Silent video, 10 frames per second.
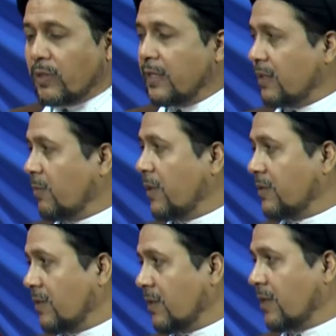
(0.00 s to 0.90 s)
के अतबार
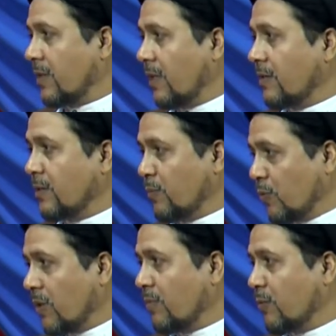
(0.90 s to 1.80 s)
से रखा है ऐसे
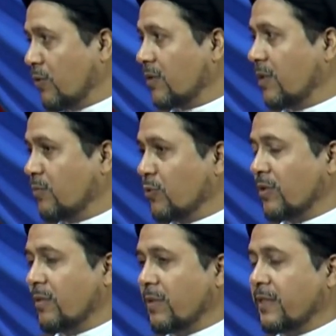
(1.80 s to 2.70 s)
प्रोग्राम बहुत कम
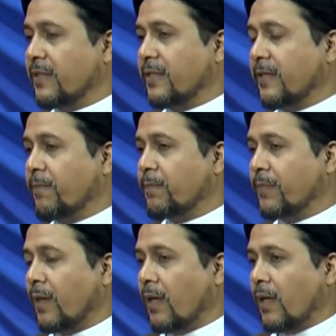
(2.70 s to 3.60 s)
सुनने में आते
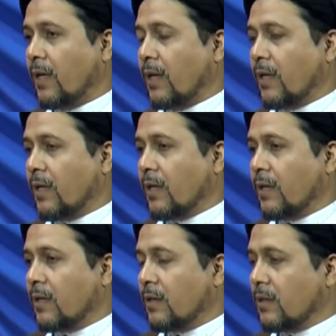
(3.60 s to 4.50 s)

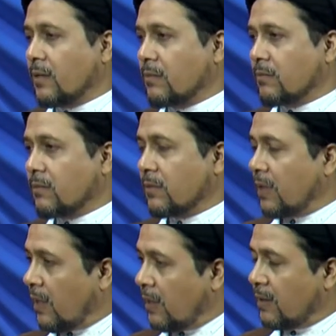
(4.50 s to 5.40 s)
हैं
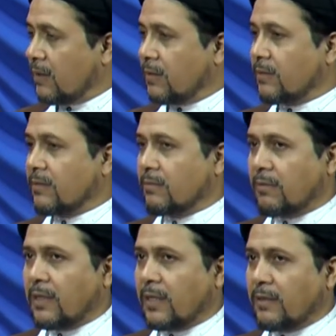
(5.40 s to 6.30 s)
घर
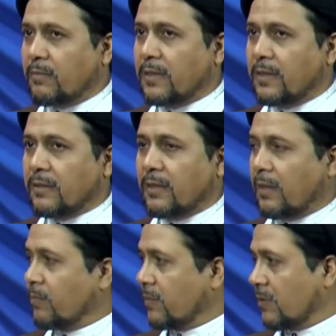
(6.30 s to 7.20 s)
वाकई में
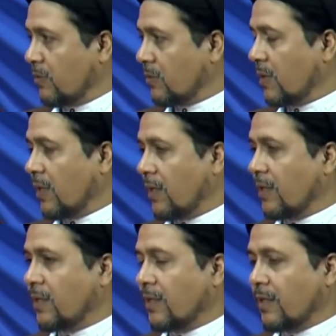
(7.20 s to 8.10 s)
आपने जो कहा है
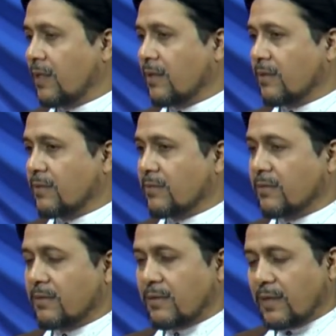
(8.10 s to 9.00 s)
कि
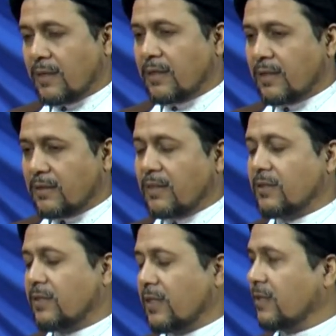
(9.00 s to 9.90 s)
घर के अंदर
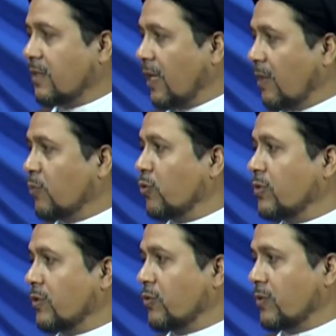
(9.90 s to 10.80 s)
से इस्लाम
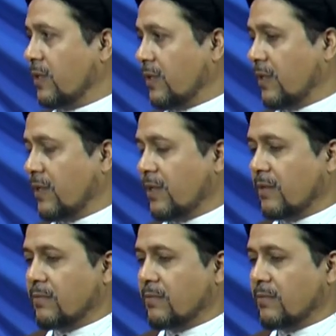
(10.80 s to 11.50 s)
रुखसत होता जा रहा है